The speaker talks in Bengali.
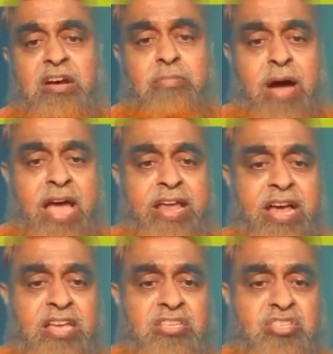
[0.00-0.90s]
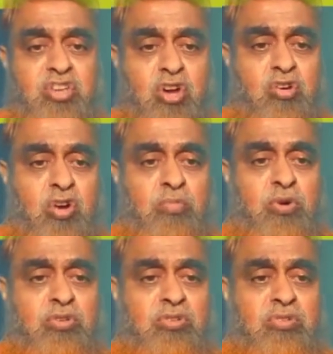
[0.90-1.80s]
ভাইরাস
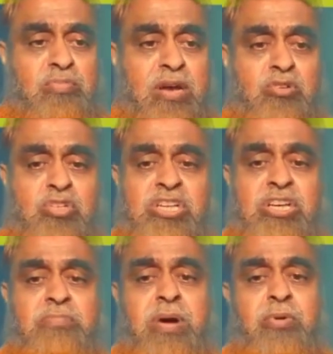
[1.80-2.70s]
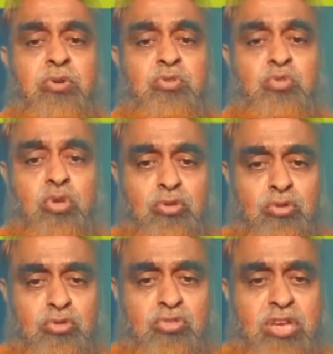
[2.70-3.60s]
সংক্রমণ মানসিকভাবে
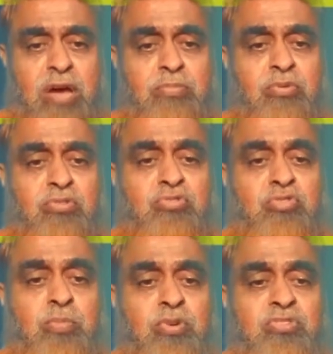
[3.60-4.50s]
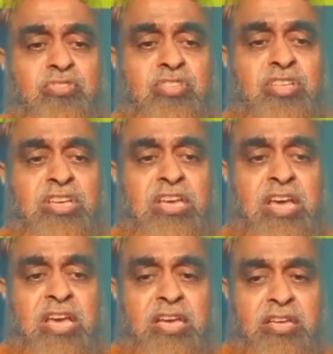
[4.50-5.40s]
অত্যন্ত চাপগ্রস্ত পরিস্থিতি
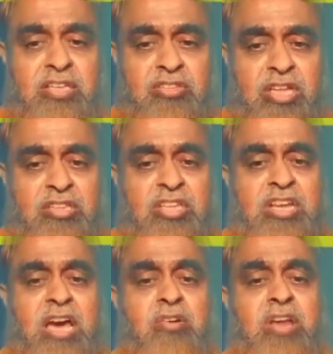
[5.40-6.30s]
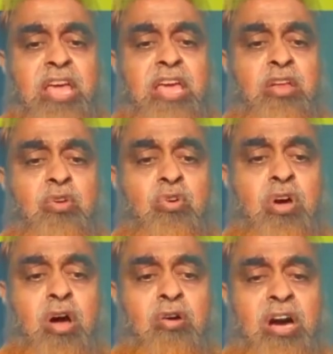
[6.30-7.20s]
ইত্যাদির কারণে এই রোগ
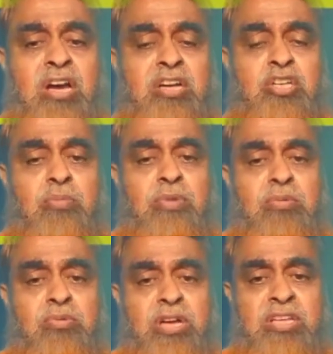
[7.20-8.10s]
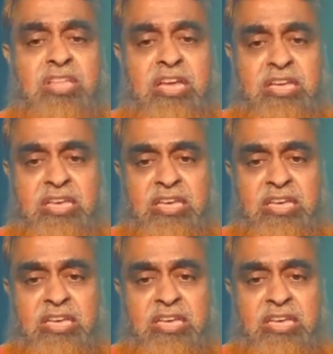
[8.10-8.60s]
হওয়ার সম্ভাবনা থাকে